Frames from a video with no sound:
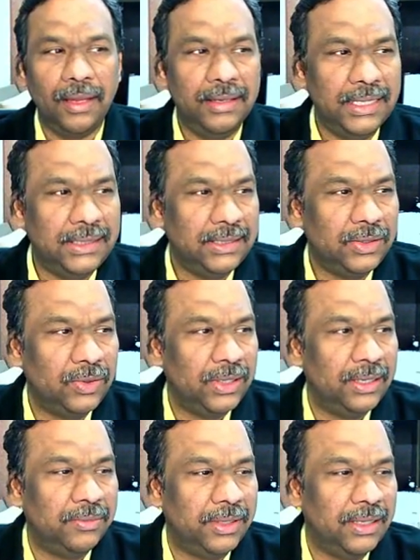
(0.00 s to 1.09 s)
ஏற்ற துணை
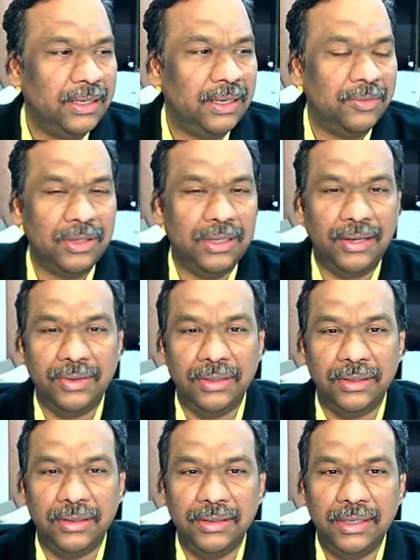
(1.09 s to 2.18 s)
என்பதை நாம் முதலாவது
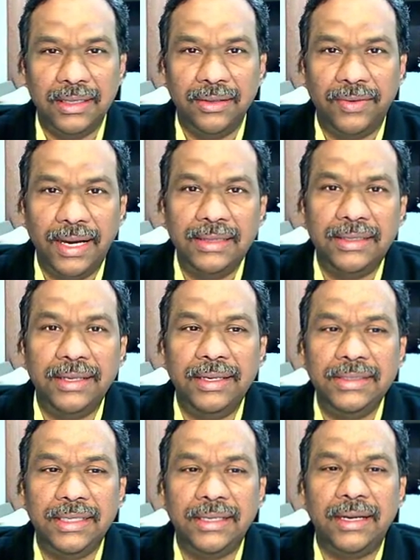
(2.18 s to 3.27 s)
அந்த வார்த்தையை
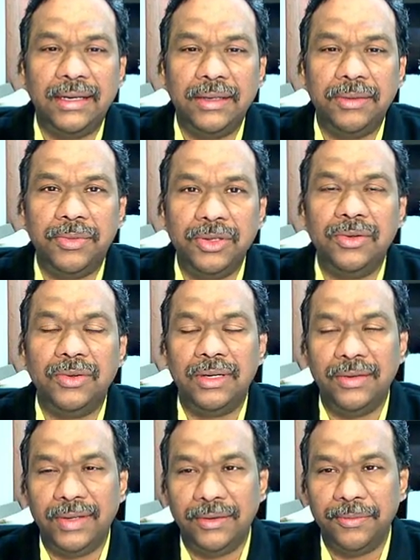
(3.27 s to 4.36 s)
சரியாக புரிந்து கொள்ள
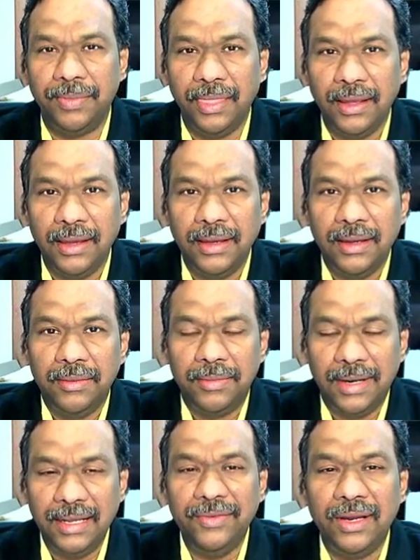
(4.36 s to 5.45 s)
வேண்டும்
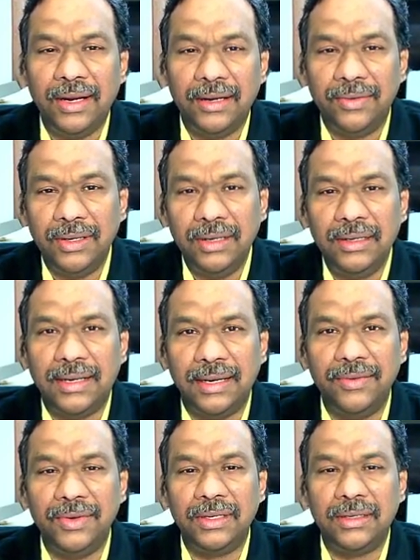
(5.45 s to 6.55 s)
மனைவியானவள்
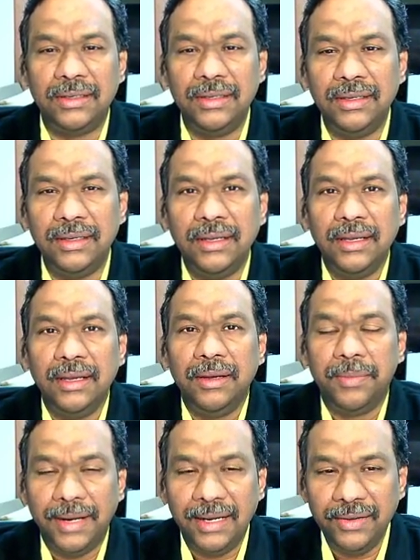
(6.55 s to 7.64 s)
கணவனுக்கு
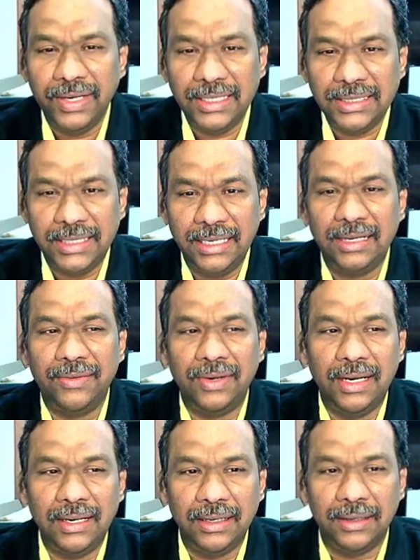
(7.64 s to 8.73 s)
பணிவிடை செய்கிறவள்
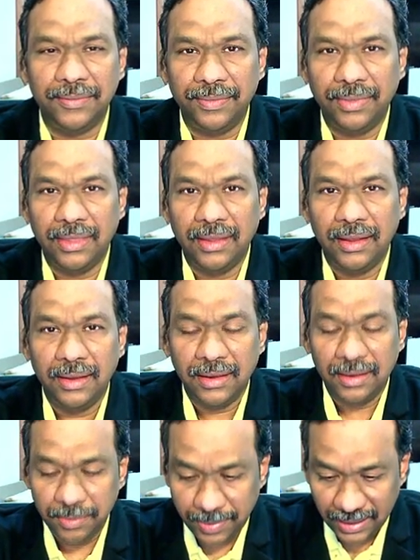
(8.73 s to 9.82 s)
அல்ல
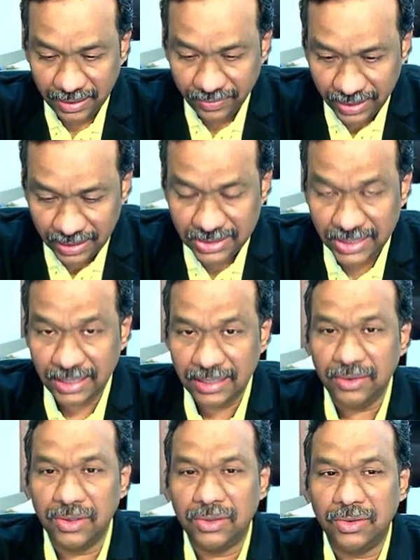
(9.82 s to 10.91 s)
பணிவிடை செய்கிற
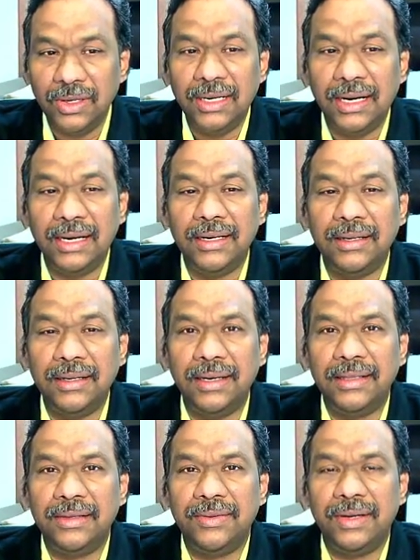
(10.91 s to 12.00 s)
ஒரு தொழிலாளி என்று
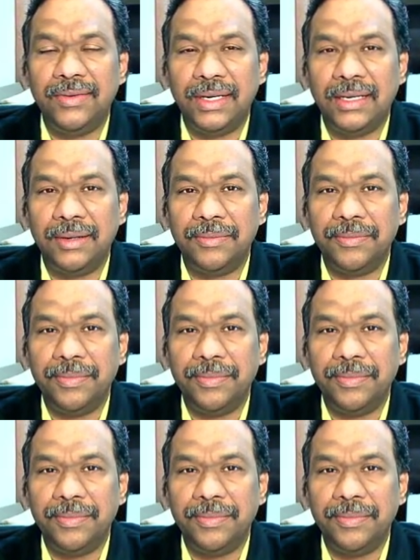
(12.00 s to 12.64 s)
நினைத்து விட வேண்டாம்